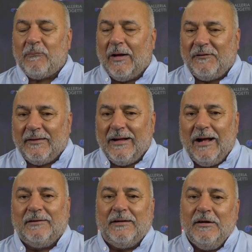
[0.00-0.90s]

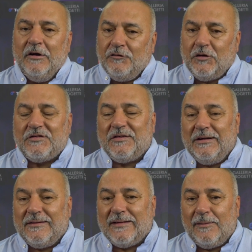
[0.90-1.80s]
attaccanti, forse
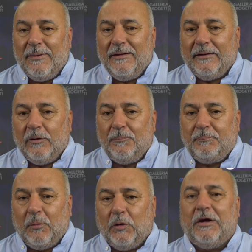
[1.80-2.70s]
inizialmente un
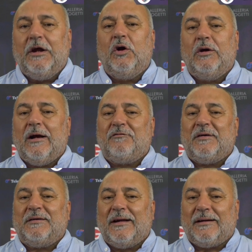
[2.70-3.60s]
pochino li ha
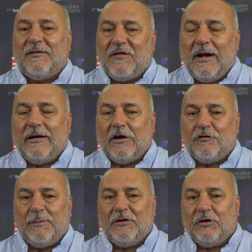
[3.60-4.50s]
fatti arretrare
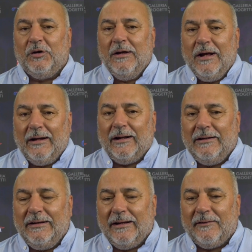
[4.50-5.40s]
rispetto alla
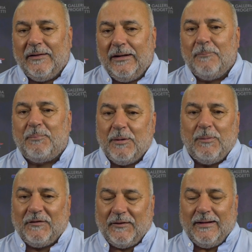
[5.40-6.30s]
linea del primo
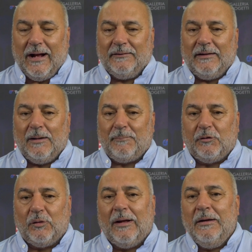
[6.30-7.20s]
attaccante, la
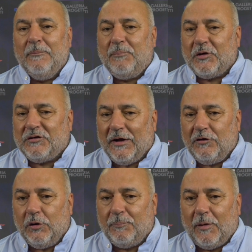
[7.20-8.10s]
Padula,
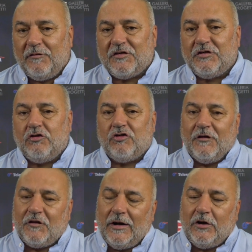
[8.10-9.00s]
portandoli un po' verso il
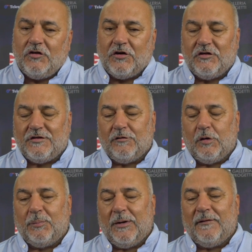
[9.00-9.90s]
centro, le cose non
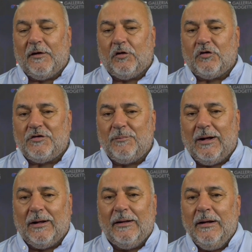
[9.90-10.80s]
stavano poi andando così
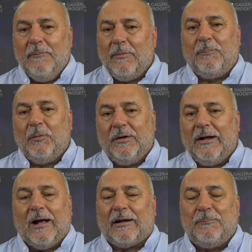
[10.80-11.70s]
male, ma poi
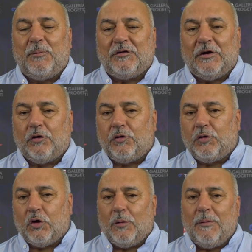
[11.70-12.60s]
ha riportato
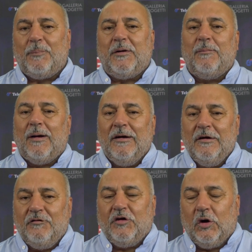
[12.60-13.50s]
tutto come prima,
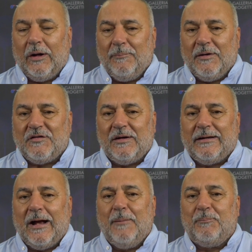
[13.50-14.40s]
Viola in mezzo al
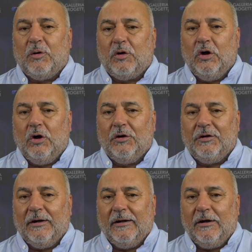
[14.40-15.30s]
campo con
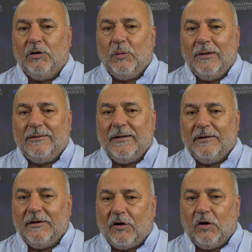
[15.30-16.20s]
eh, i due
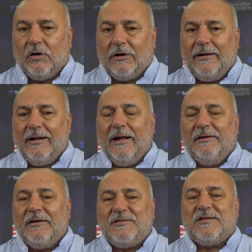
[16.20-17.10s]
interni Rog e
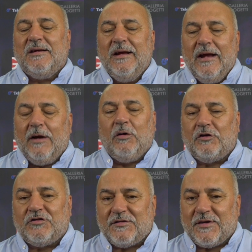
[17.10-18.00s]
Nandez e quando
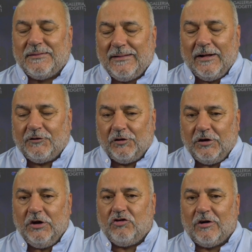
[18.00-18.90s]
si è trattato
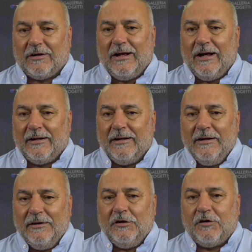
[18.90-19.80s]
di cercare
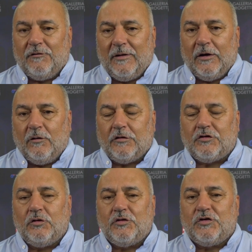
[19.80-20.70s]
di trovare nuove
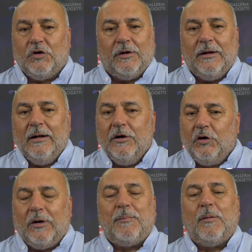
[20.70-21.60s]
soluzioni,
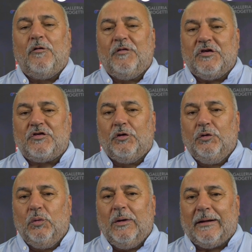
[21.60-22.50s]
non abbiamo visto
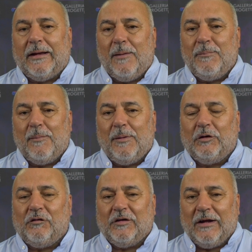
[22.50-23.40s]
nulla che abbia
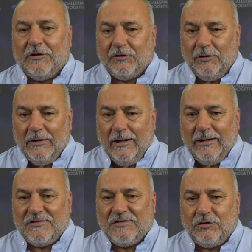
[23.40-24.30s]
modificato
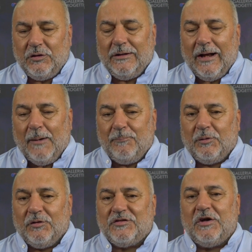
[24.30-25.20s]
l'assetto in
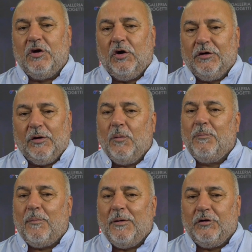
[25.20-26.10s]
campo se non un
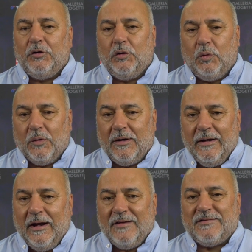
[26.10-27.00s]
momento in cui
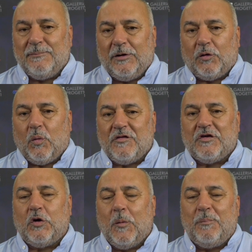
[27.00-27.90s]
è sembrato
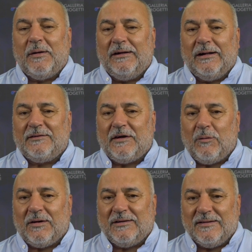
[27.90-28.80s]
quasi comparire il
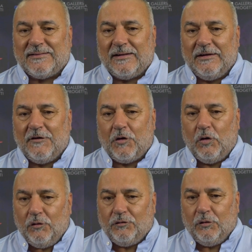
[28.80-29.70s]
trequartista dietro
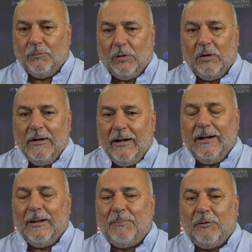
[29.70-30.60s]
Luvumbo e
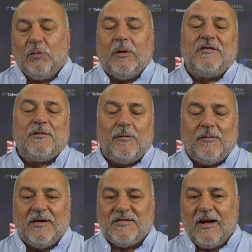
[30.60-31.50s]
la Padula e
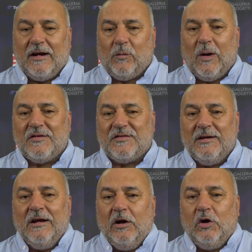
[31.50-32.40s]
sembrava essere quasi
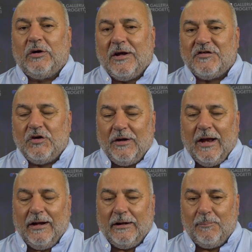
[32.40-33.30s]
l'occasione
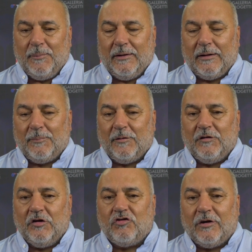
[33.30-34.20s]
anche per, per,
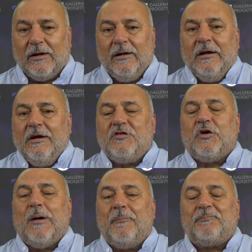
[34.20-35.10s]
vincere.
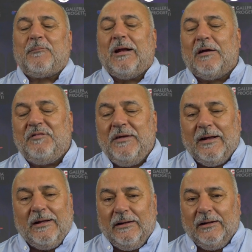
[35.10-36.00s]
Insomma, alla
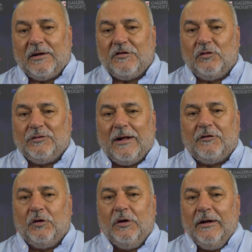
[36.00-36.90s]
fine il
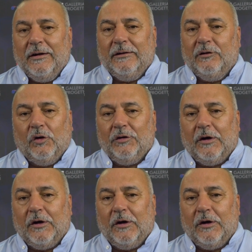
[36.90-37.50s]
risultato non,